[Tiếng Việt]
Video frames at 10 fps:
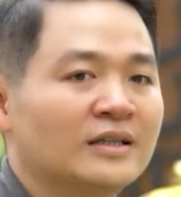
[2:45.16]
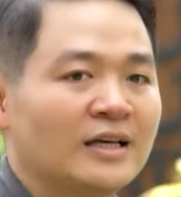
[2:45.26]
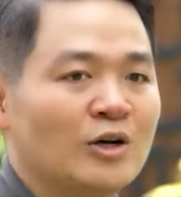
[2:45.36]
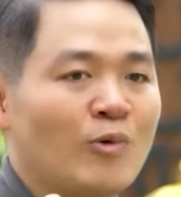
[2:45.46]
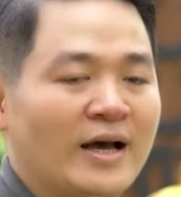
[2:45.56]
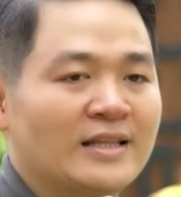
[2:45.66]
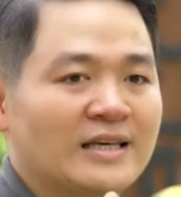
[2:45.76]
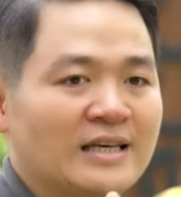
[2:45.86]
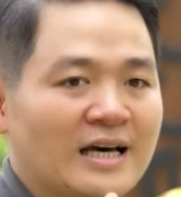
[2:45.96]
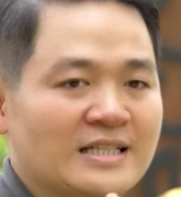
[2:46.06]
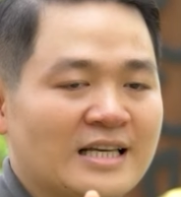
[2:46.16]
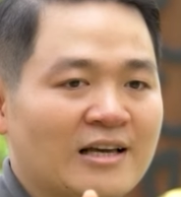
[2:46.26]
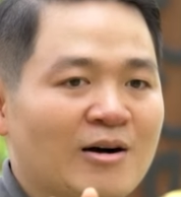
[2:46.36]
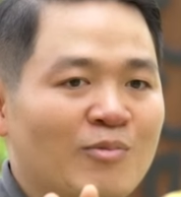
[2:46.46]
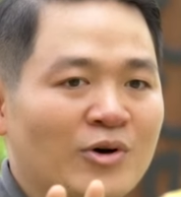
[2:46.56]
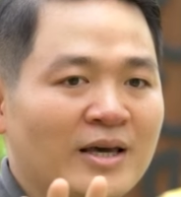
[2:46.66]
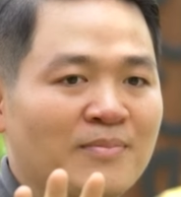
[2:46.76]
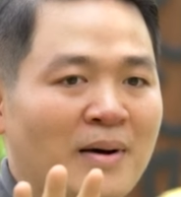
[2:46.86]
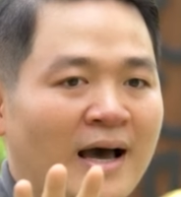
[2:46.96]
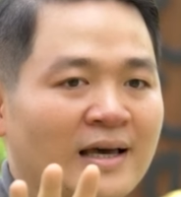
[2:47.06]
thì ở ngoài thì anh sẽ có một
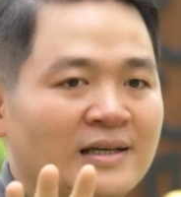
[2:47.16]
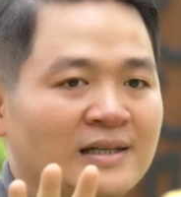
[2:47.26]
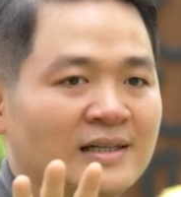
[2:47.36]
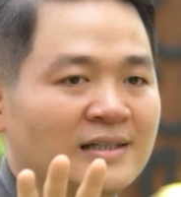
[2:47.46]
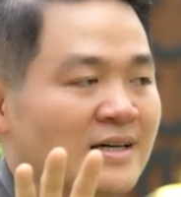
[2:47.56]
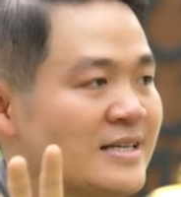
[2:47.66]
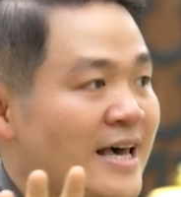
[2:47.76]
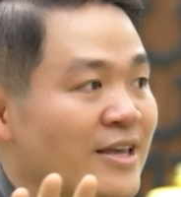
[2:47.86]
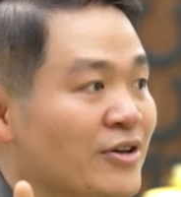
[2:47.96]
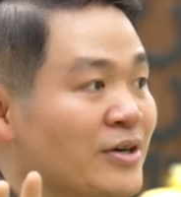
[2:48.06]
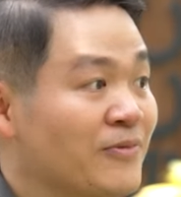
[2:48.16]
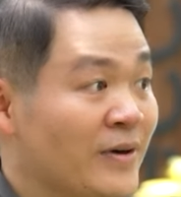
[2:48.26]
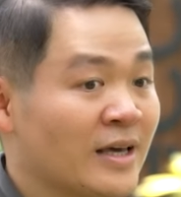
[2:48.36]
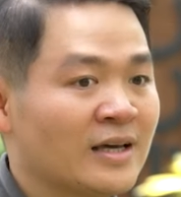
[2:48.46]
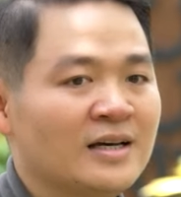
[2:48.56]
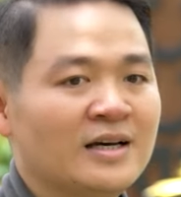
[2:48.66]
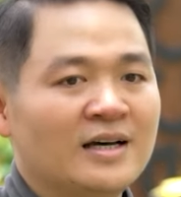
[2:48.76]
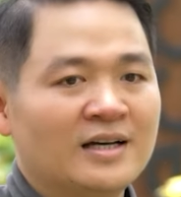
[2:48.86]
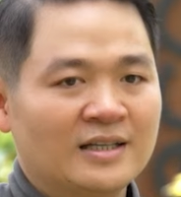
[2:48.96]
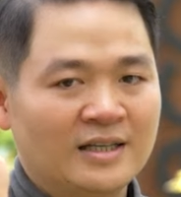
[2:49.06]
cái bãi à, gửi xe cho nhân viên
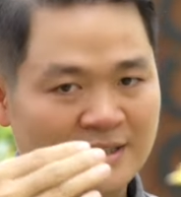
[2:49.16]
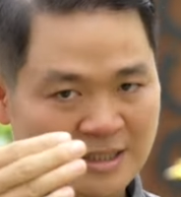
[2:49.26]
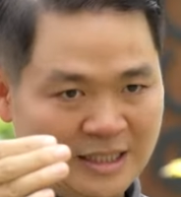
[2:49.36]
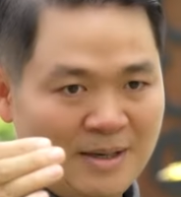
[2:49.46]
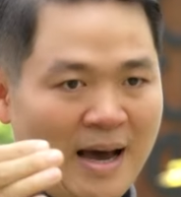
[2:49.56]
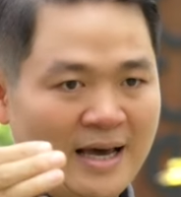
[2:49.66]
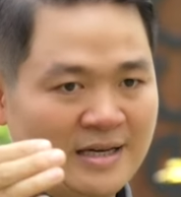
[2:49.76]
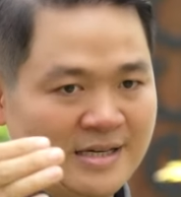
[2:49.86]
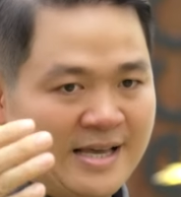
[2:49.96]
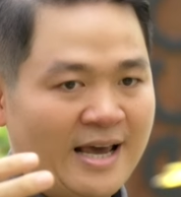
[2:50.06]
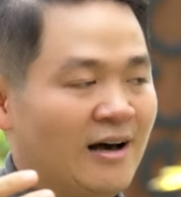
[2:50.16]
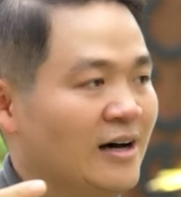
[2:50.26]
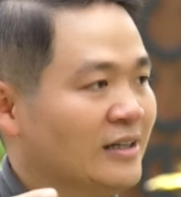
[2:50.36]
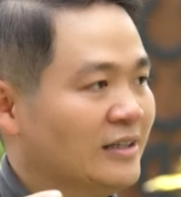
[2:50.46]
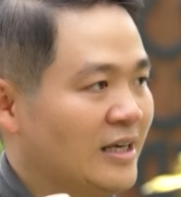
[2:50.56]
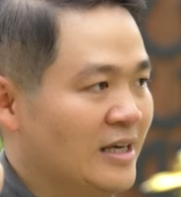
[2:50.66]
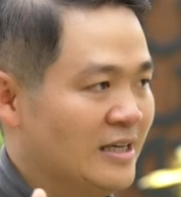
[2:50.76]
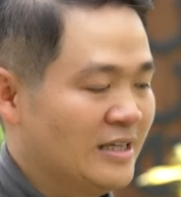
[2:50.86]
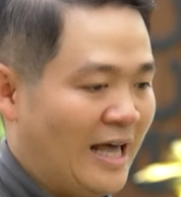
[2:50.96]
thì từ cái bãi gửi xe đó thì